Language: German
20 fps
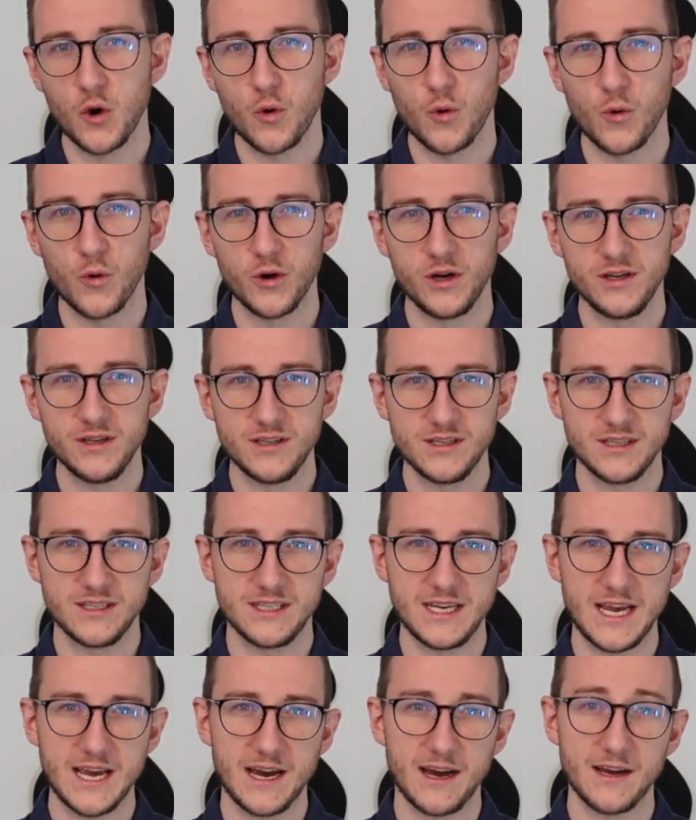und
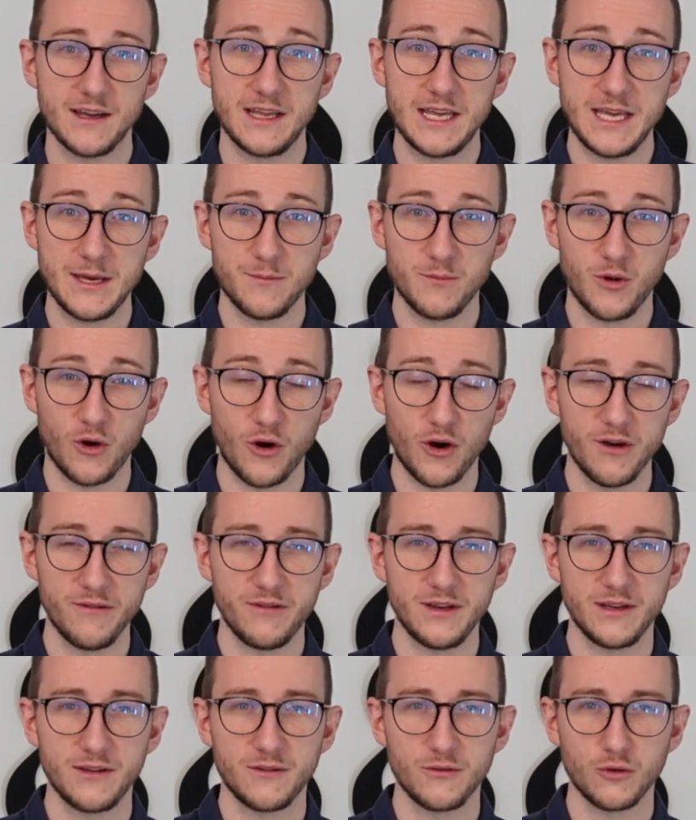der eben
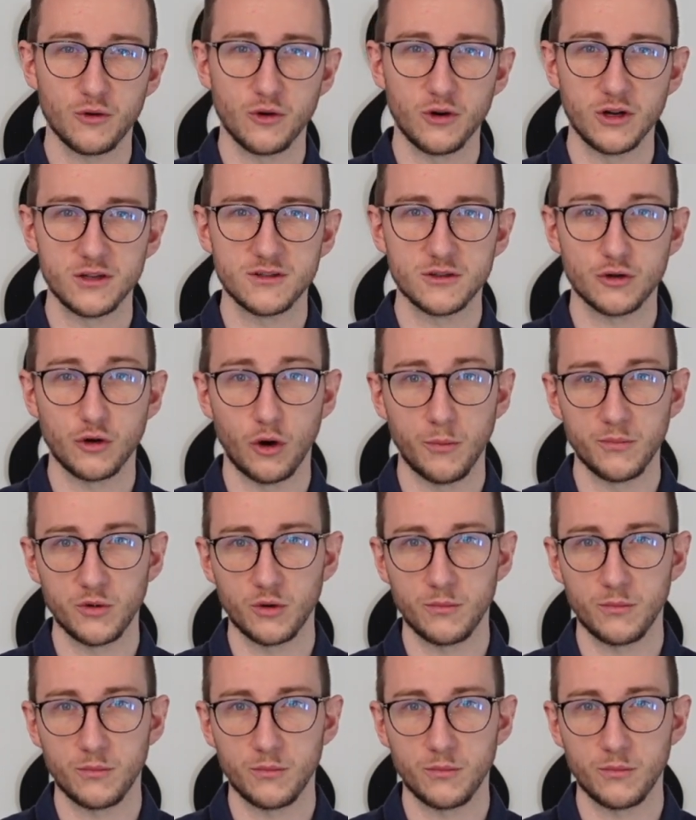häufig zu kurz kommt.